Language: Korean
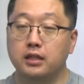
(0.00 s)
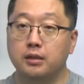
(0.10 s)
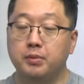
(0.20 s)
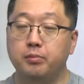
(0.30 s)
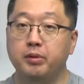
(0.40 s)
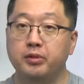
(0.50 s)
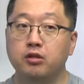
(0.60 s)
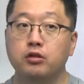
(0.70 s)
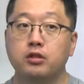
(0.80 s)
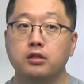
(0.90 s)
이 BBB
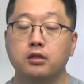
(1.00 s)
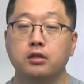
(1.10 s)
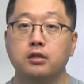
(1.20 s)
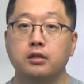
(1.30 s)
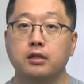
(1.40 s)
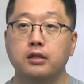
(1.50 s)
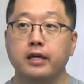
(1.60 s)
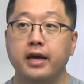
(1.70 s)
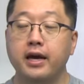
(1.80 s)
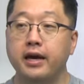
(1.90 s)

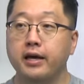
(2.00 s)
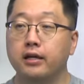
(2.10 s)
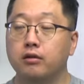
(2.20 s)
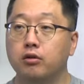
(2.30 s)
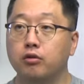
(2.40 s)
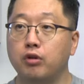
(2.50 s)
셔틀의 어,